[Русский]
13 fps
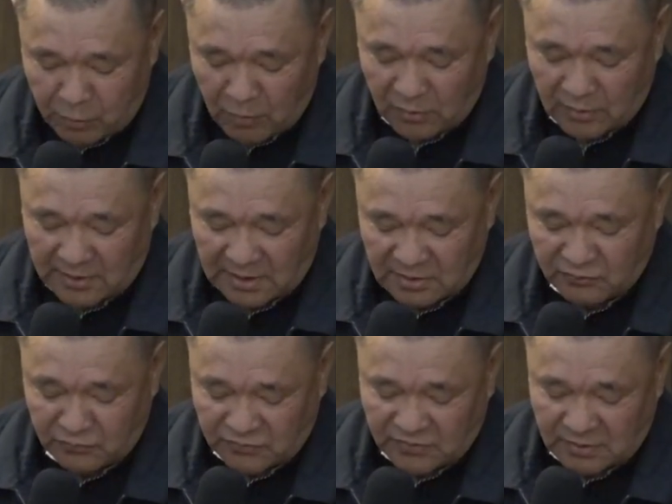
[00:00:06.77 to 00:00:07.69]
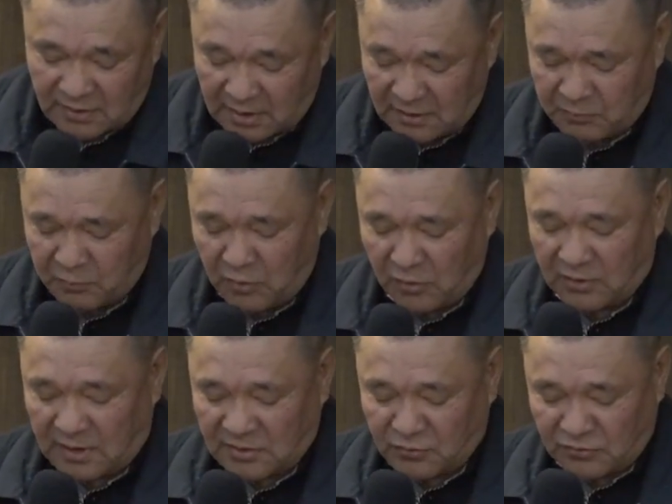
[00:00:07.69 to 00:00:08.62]
полное отсутствие,
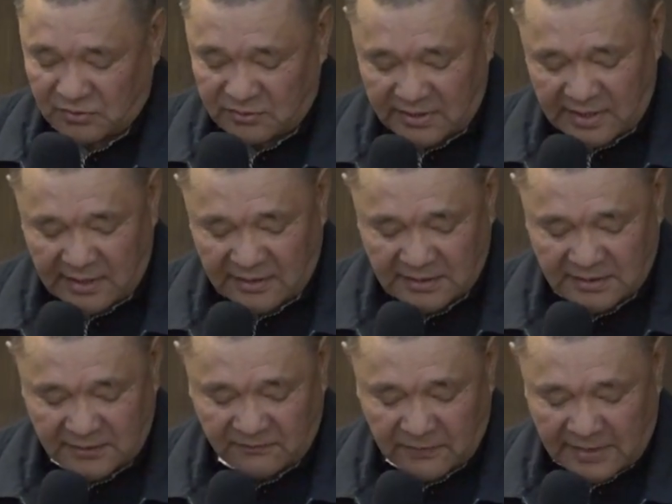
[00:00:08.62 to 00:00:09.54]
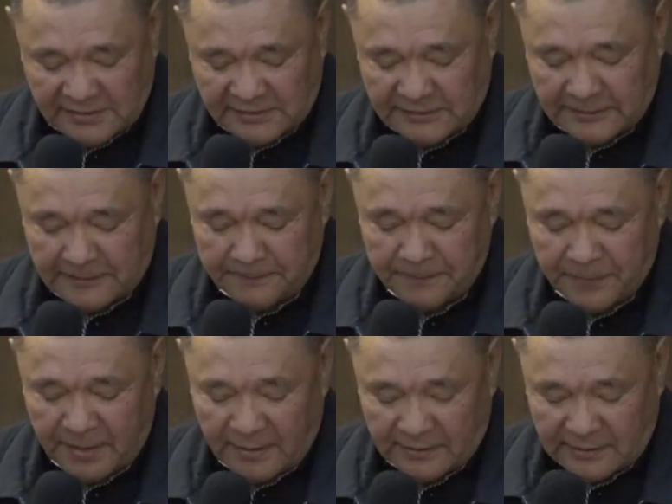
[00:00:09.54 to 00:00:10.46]
полное отсутствие реакции власти
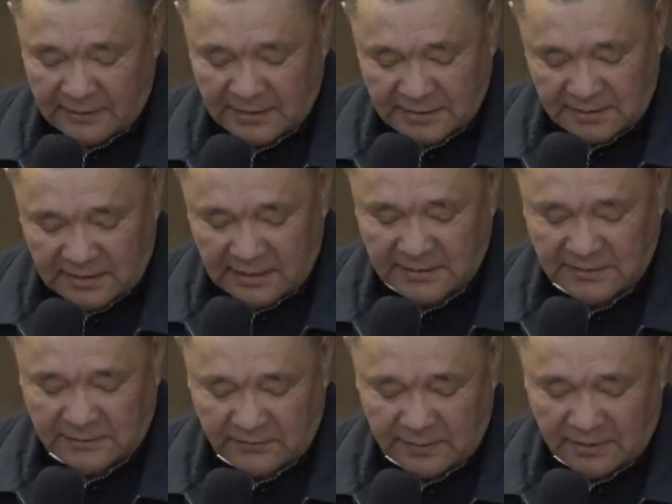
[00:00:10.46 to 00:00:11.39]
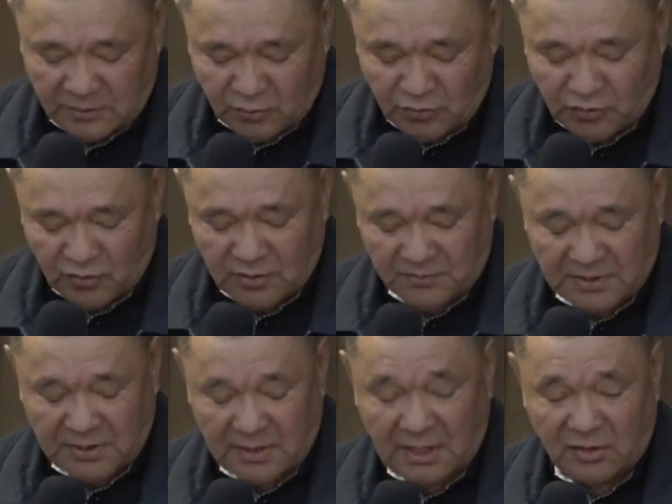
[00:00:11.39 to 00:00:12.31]
на наши действия, с
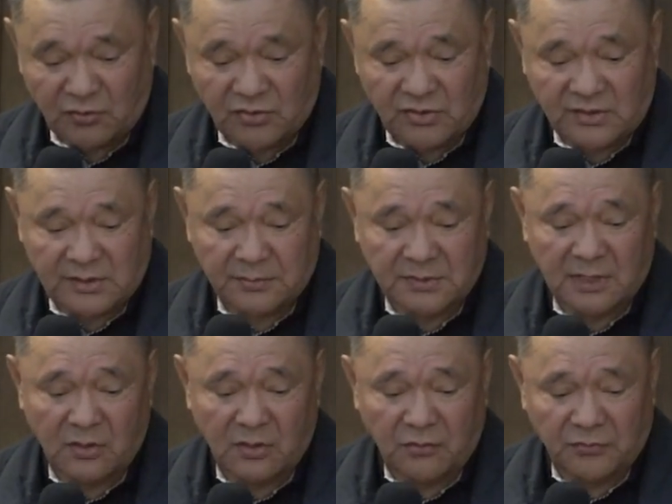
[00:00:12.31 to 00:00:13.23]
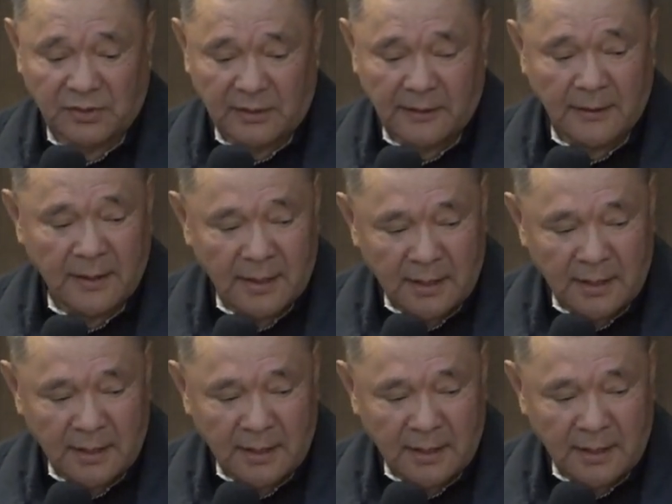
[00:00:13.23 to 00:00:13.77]
учетом складывающейся обстановки,